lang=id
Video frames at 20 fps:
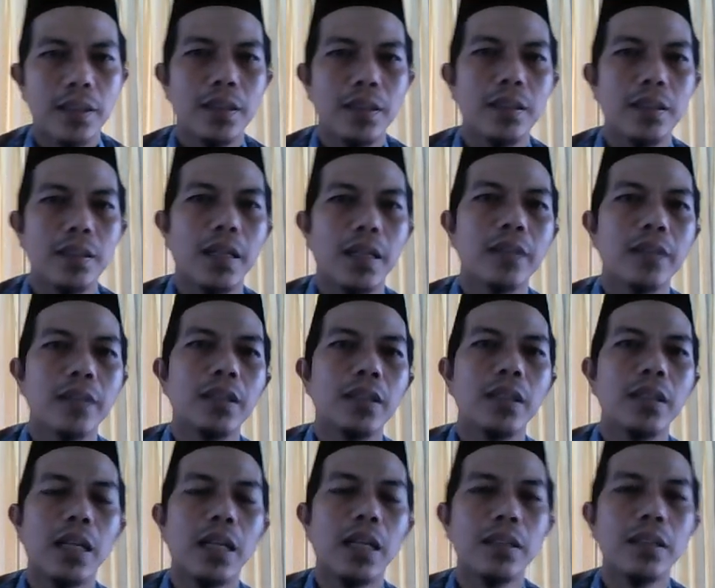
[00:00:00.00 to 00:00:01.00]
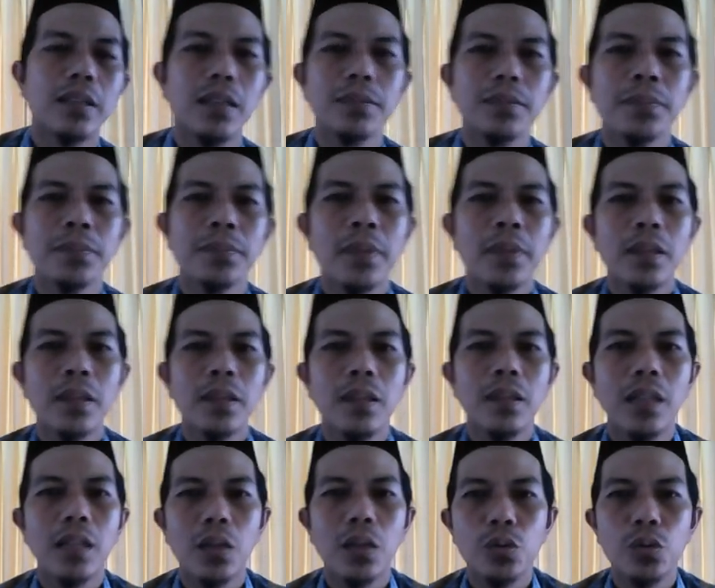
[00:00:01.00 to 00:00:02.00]
Ya, jadi kalian
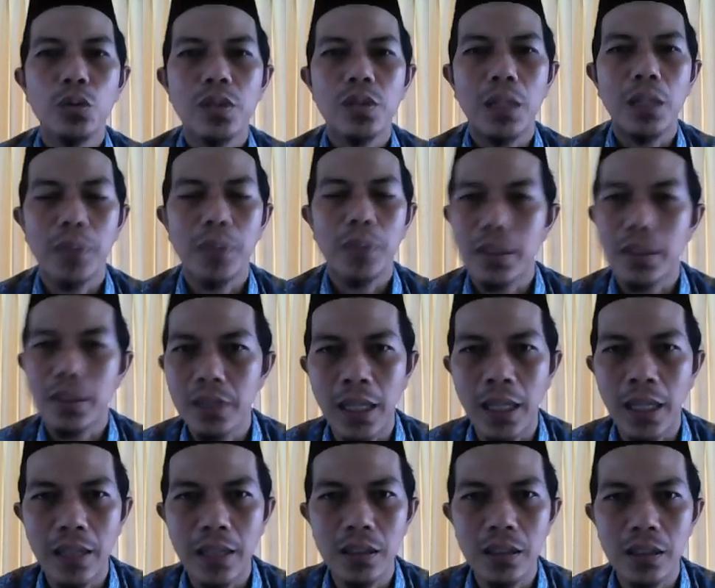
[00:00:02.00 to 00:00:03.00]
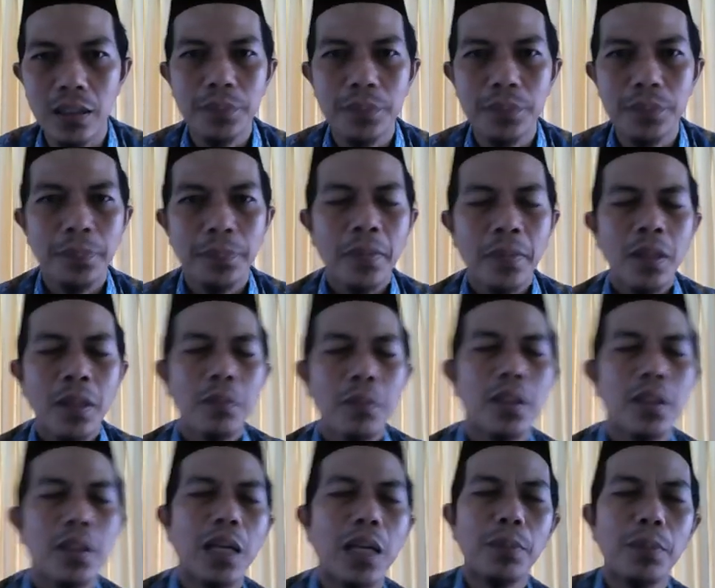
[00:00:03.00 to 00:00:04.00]
tidak usah berkecil hati
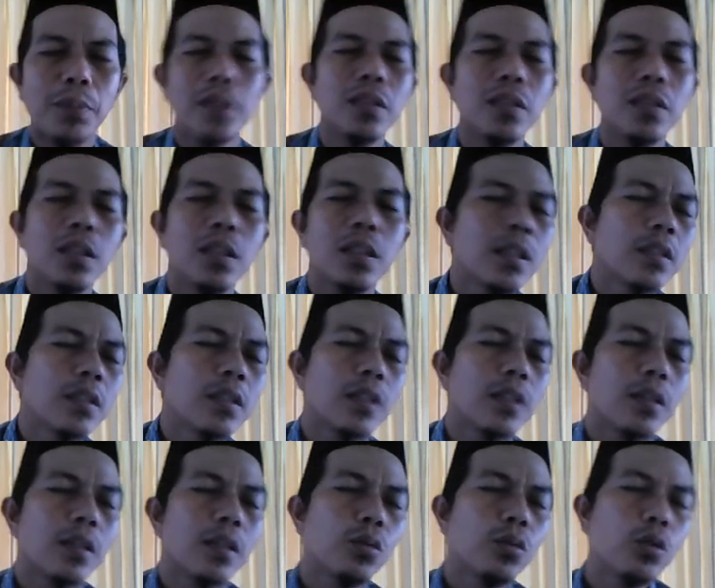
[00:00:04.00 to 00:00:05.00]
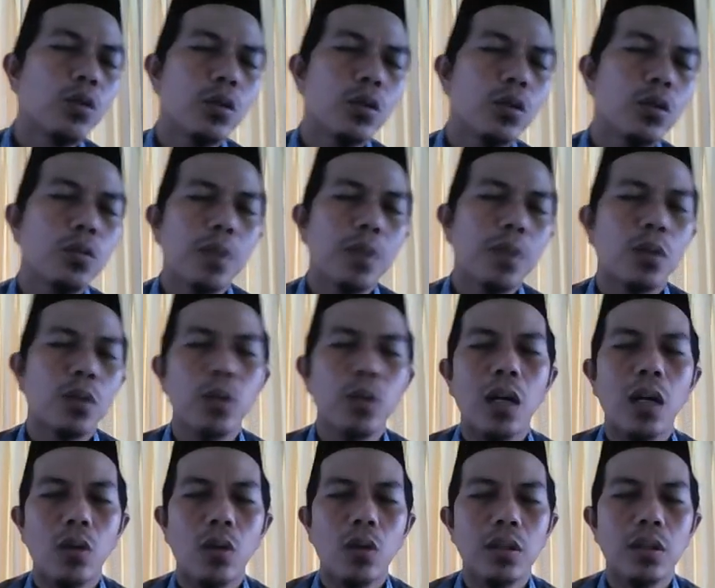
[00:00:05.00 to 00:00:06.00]
Kenapa sih saya dulu itu
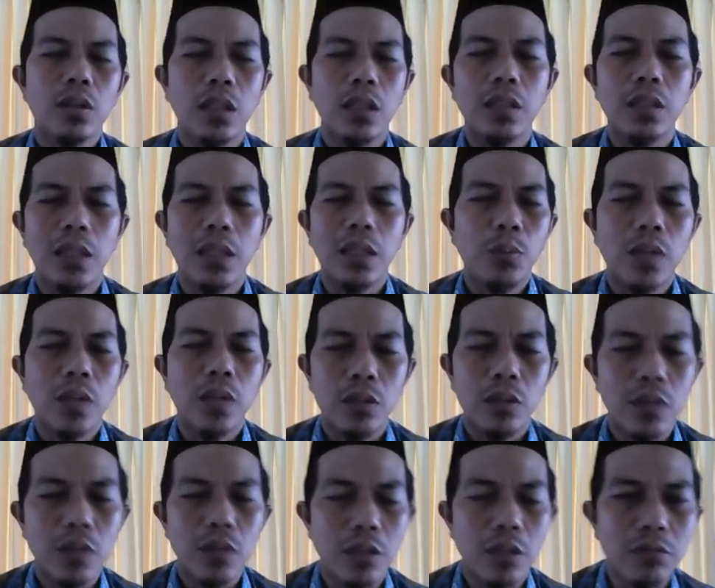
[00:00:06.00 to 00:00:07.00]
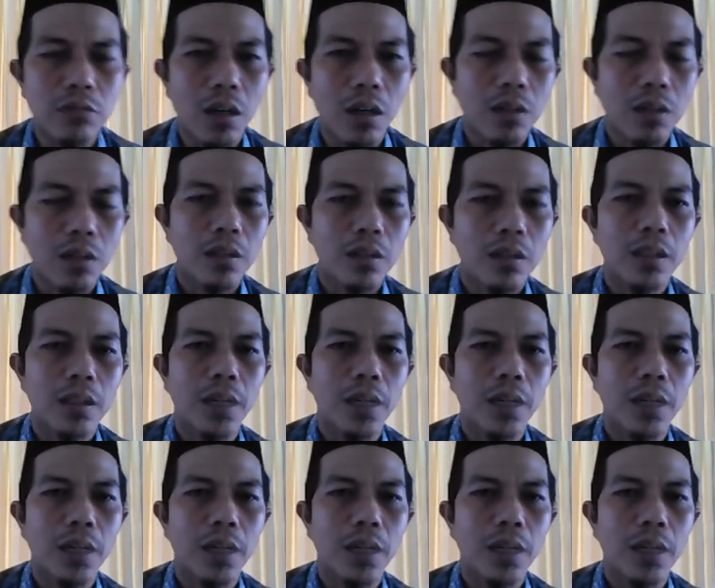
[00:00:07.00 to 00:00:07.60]
berdoa kok tidak dikabulkan oleh Allah?